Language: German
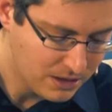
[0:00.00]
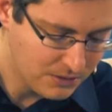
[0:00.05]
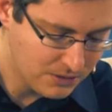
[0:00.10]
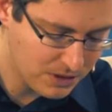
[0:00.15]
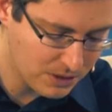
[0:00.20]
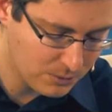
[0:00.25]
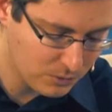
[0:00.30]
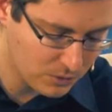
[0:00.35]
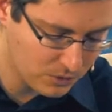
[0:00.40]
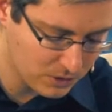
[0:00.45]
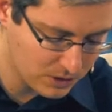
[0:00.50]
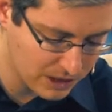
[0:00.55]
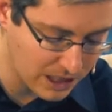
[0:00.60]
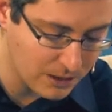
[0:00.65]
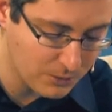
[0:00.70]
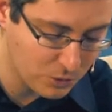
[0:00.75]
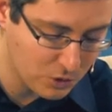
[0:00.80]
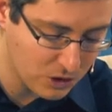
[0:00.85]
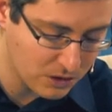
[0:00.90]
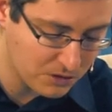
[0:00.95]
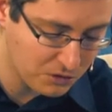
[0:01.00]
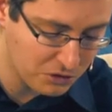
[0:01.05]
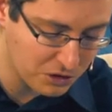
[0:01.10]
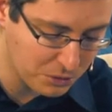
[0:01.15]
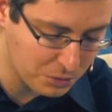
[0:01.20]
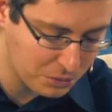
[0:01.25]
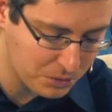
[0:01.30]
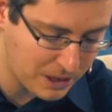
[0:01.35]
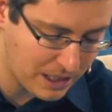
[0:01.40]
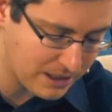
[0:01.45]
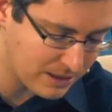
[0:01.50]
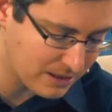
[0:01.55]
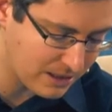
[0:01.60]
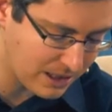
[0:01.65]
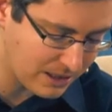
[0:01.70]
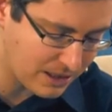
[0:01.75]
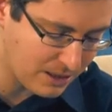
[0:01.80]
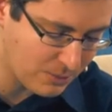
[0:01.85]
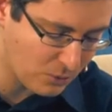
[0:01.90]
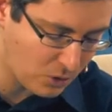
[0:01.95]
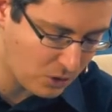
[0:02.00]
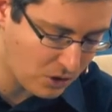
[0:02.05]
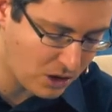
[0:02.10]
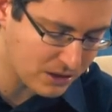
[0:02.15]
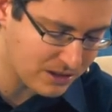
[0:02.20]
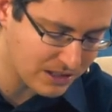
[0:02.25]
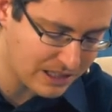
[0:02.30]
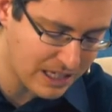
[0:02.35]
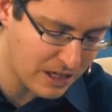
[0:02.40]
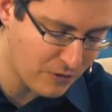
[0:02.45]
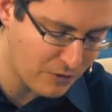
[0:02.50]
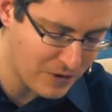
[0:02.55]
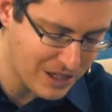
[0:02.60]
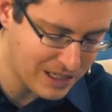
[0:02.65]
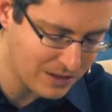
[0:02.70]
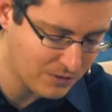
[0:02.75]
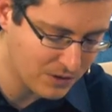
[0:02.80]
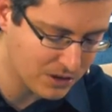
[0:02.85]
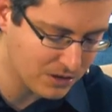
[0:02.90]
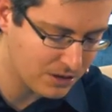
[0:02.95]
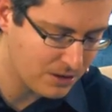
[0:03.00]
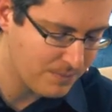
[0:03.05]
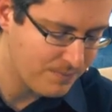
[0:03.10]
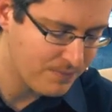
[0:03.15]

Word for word: dem, deinem Gott, zu erscheinen, an dem Ort, den er wählen wird,